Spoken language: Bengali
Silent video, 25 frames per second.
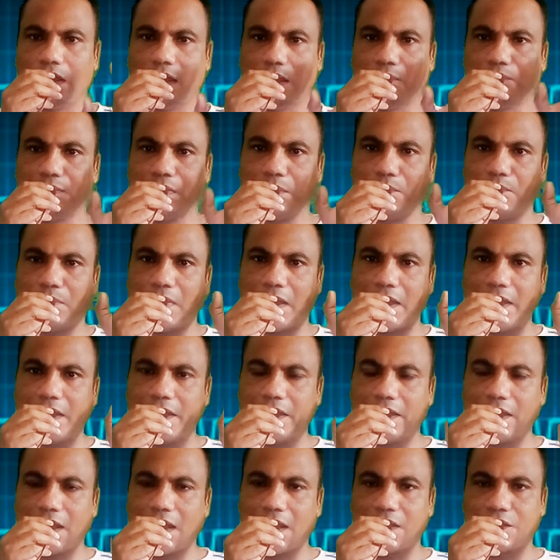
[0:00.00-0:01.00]
আপনি
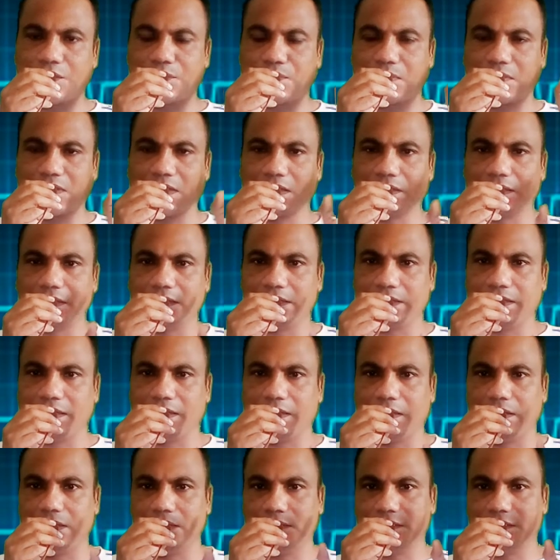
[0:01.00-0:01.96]
বাহিরে হাসপাতাল থেকে